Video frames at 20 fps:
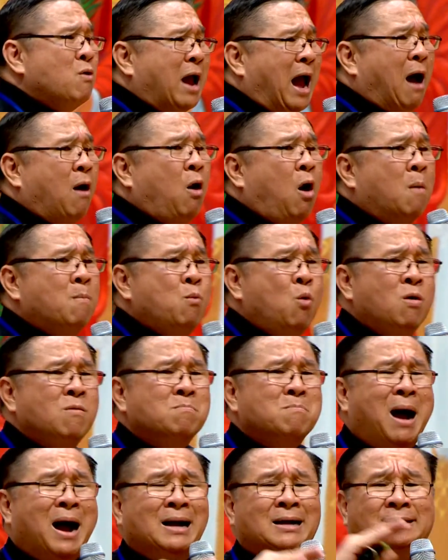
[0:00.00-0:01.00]
ngạo, họ muốn
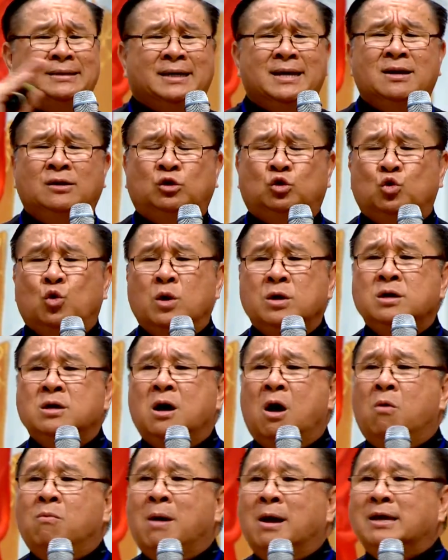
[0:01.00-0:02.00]
bằng Thiên Chúa như
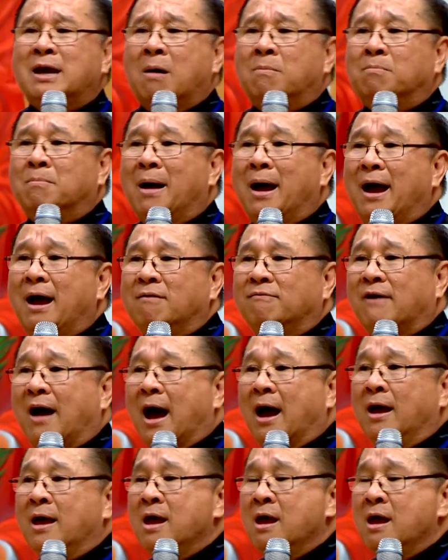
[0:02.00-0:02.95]
ông Adam và Eva.